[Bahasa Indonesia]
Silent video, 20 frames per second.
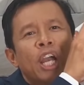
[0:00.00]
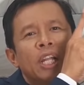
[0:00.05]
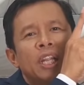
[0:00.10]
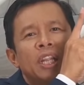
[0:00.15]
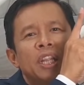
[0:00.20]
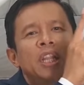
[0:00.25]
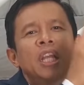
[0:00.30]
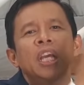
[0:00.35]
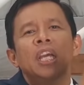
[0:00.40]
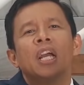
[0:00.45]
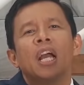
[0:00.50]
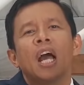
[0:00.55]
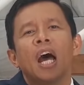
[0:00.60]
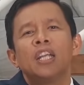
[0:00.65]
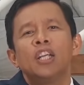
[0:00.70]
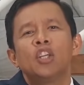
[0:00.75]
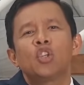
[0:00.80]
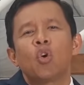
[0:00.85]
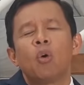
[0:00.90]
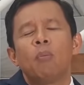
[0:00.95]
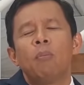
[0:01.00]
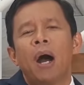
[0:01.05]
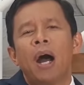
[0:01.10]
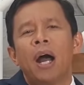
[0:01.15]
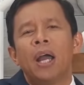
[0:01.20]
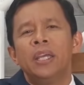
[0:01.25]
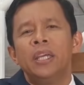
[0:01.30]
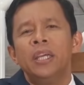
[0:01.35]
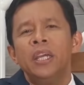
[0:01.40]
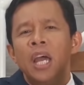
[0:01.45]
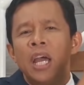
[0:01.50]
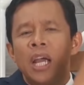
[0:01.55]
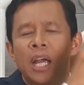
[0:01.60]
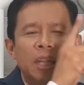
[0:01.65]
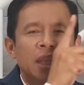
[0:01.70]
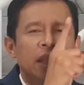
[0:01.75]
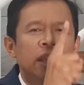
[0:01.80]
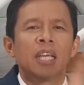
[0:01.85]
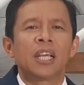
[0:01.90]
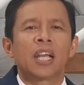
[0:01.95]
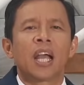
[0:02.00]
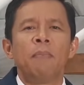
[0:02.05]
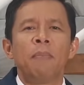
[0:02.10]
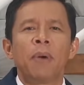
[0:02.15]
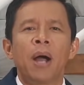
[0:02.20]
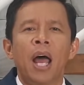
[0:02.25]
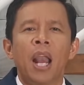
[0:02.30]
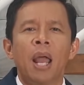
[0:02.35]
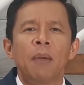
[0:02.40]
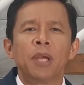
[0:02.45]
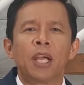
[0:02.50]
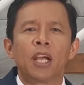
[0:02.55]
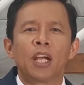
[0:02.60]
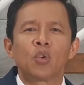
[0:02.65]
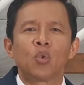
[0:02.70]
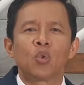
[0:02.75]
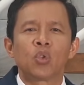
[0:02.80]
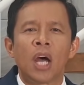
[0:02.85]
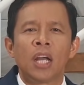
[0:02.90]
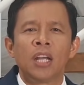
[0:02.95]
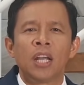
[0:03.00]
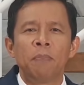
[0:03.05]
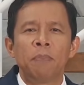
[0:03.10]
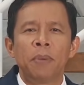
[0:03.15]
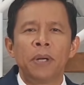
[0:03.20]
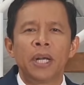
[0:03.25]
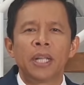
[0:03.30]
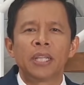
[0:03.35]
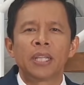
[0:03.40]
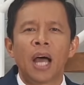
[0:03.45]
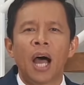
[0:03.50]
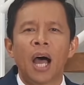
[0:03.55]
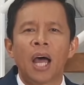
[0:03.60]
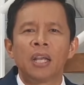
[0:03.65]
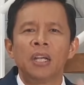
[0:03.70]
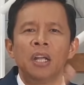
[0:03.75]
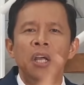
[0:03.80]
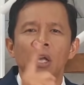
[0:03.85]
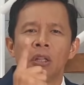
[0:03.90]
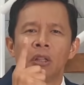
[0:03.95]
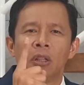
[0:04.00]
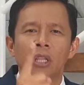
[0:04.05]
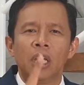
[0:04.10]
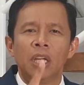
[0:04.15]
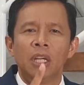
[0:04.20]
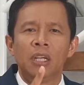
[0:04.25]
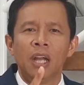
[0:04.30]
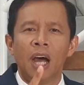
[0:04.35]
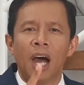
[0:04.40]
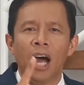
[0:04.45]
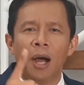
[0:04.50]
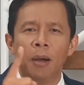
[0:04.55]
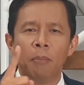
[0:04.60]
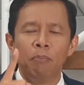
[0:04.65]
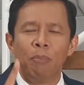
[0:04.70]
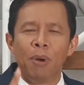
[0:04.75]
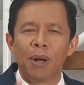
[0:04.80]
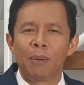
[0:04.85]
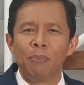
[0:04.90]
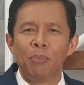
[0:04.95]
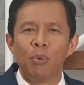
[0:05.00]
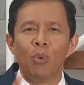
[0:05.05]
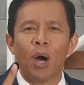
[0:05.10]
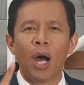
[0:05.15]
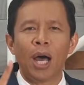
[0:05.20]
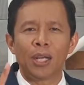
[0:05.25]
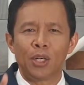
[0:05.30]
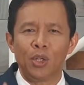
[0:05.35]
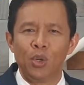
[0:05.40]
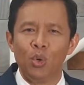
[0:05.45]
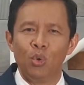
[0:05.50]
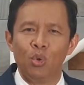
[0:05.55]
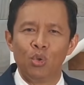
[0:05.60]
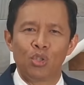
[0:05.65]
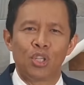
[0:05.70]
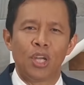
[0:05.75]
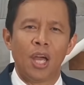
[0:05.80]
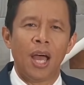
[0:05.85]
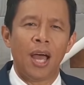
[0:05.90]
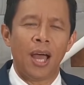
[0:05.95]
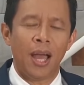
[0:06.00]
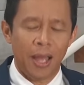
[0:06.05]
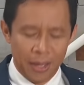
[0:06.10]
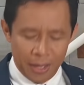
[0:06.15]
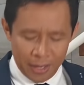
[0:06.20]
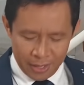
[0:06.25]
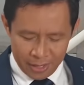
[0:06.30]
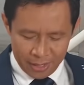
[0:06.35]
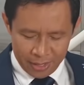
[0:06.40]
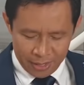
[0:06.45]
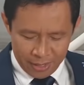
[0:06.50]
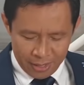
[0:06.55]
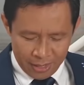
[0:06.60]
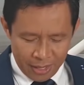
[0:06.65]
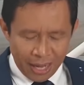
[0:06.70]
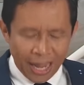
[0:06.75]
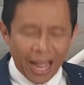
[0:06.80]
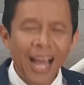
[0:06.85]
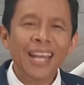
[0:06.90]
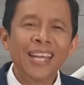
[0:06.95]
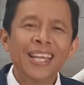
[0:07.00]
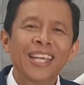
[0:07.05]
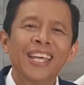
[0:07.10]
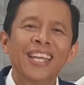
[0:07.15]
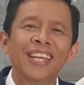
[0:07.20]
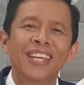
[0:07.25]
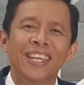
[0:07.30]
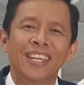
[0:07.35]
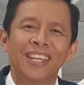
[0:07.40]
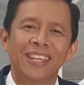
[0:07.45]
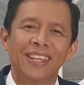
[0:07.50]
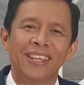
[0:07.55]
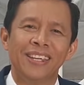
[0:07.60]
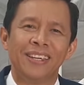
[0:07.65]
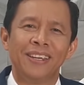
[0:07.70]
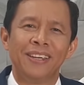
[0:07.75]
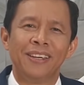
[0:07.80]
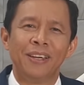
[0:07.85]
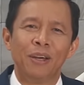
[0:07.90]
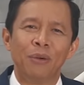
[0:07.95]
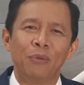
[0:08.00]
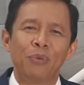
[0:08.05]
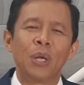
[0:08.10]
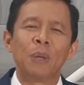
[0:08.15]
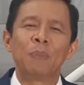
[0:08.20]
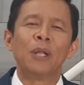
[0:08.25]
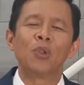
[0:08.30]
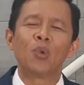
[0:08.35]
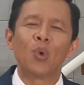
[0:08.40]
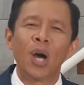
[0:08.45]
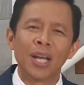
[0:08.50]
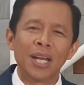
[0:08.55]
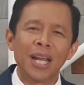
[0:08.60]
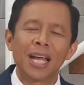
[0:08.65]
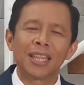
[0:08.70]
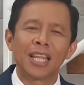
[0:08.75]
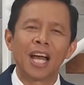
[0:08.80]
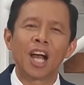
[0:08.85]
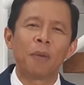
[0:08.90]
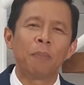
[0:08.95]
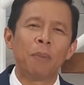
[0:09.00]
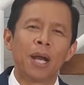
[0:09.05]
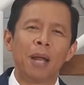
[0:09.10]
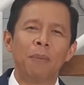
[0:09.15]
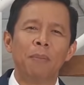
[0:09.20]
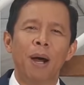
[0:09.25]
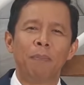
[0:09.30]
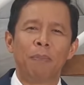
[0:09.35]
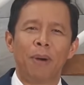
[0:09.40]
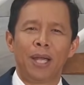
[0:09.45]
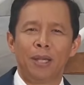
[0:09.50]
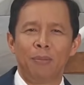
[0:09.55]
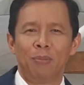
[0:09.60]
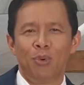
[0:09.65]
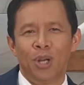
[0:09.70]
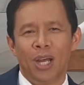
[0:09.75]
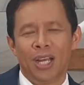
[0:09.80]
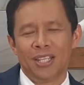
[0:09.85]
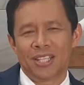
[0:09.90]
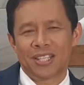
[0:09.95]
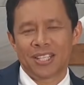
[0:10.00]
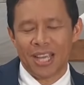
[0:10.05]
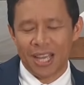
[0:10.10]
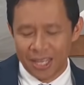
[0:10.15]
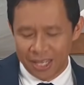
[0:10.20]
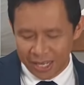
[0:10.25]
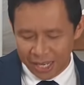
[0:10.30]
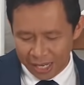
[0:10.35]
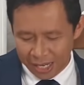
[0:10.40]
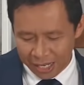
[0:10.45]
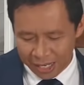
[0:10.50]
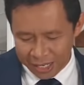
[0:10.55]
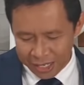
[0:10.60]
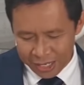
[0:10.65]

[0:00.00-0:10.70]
Ketika dicobai, ketika mengalami kesusahan dan penderitaan, tidak berbuat dosa. Hari ini firman Tuhan datang kepada Bapak Ibu dan saya.